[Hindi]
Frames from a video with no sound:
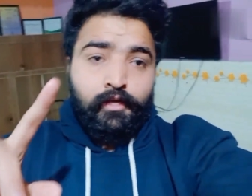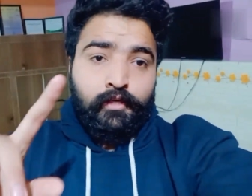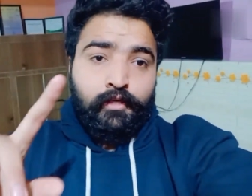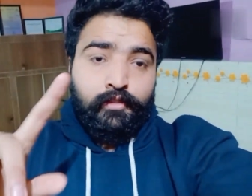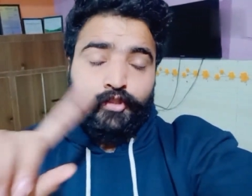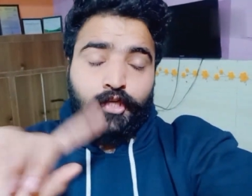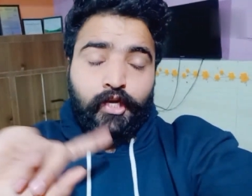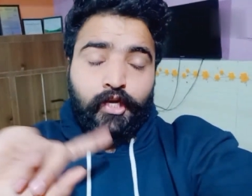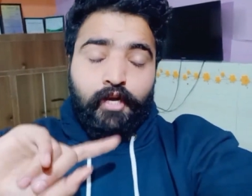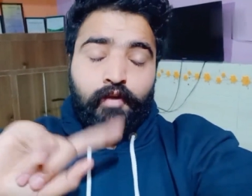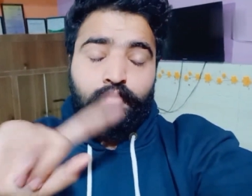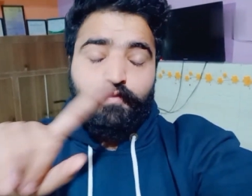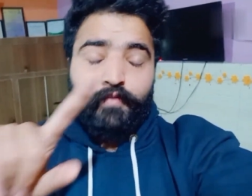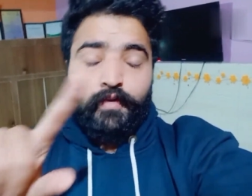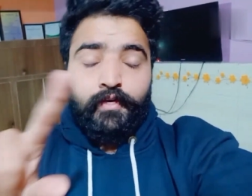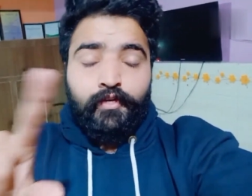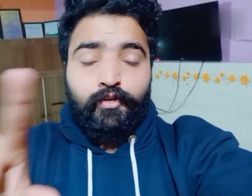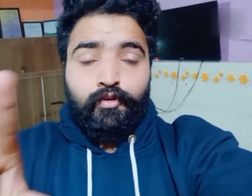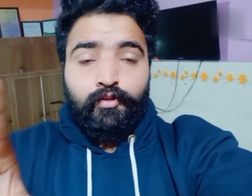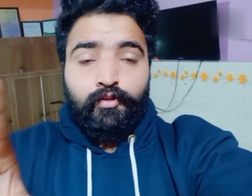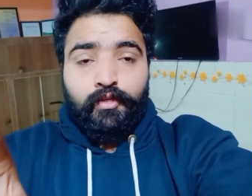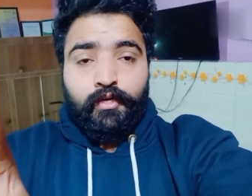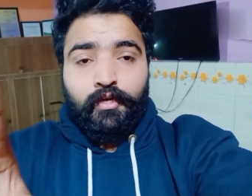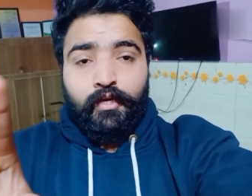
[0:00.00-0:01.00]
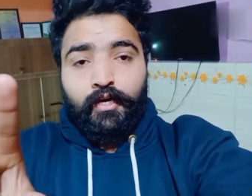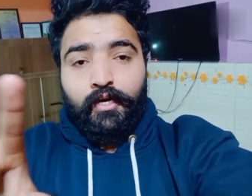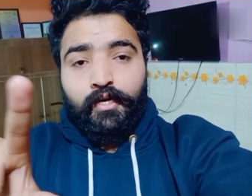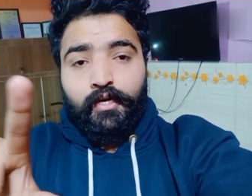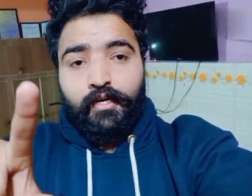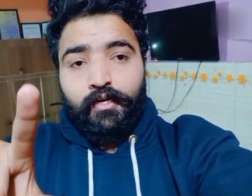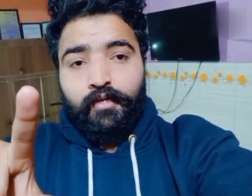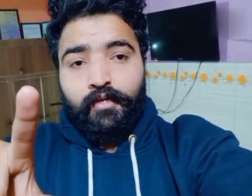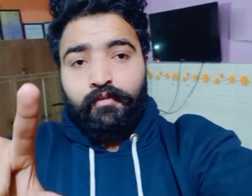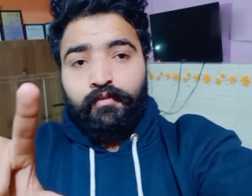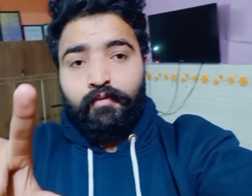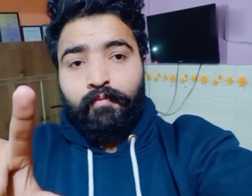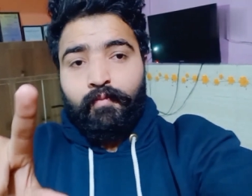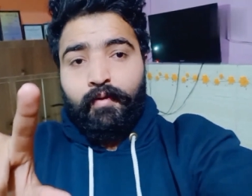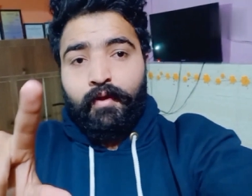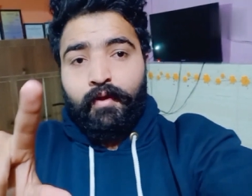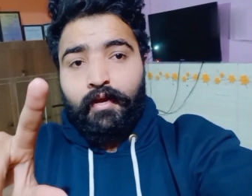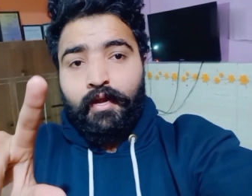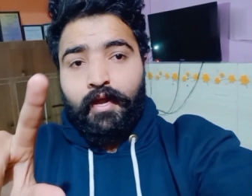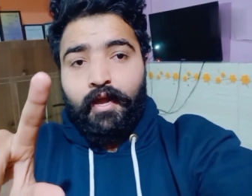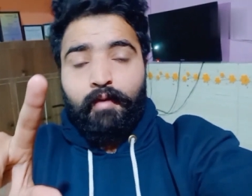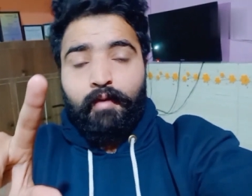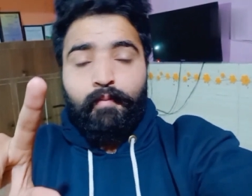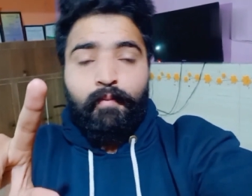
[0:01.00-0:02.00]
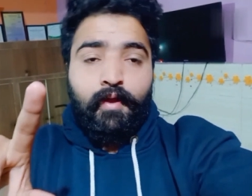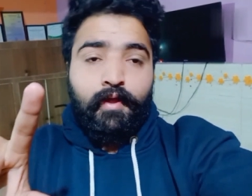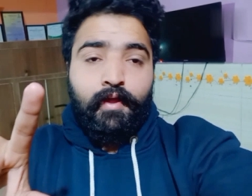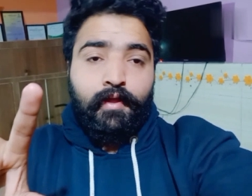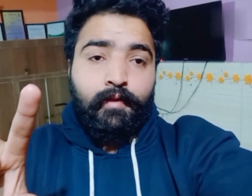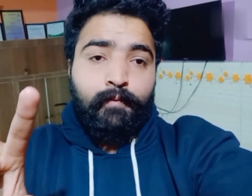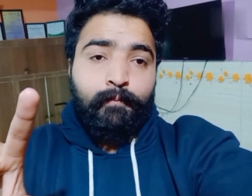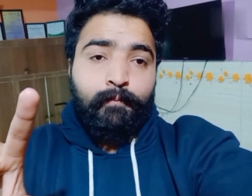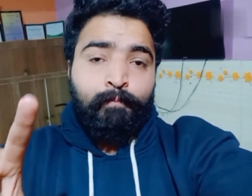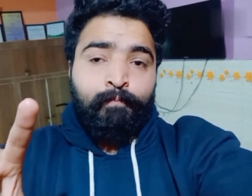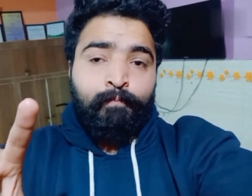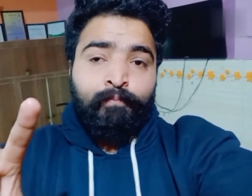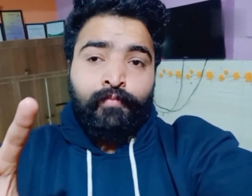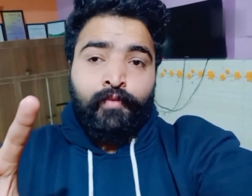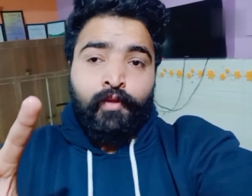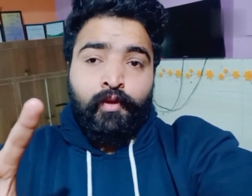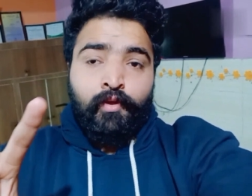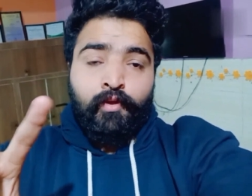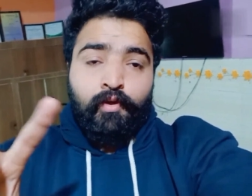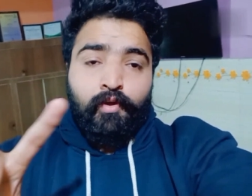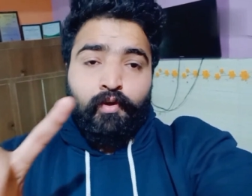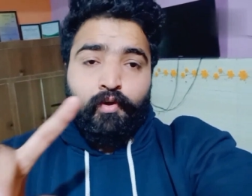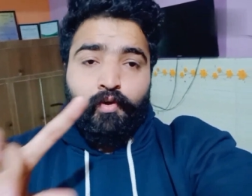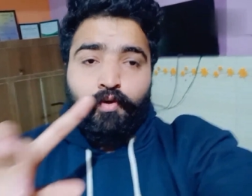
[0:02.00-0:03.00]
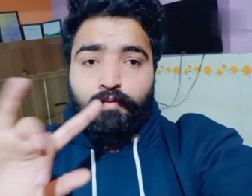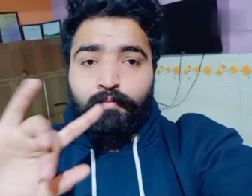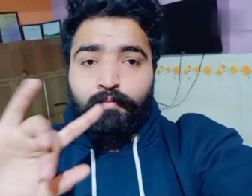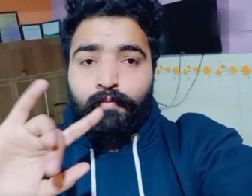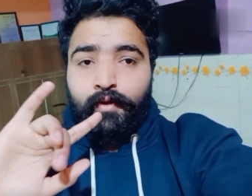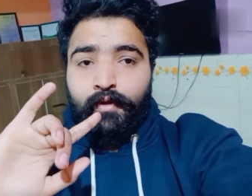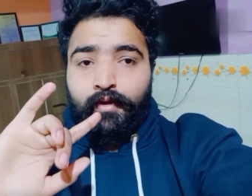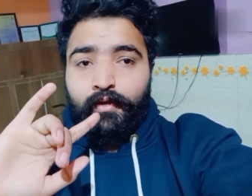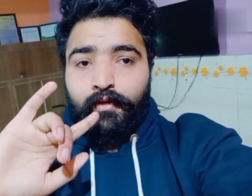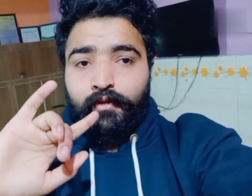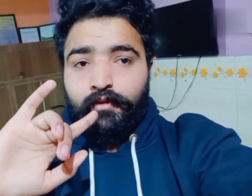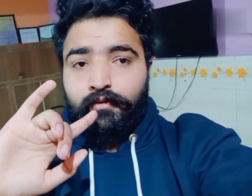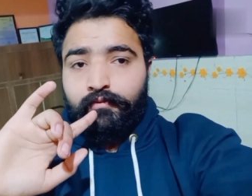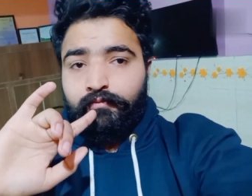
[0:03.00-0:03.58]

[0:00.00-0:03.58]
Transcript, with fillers: सारा वीडियो तो रिलेटेड सामान लाया भाई और भाई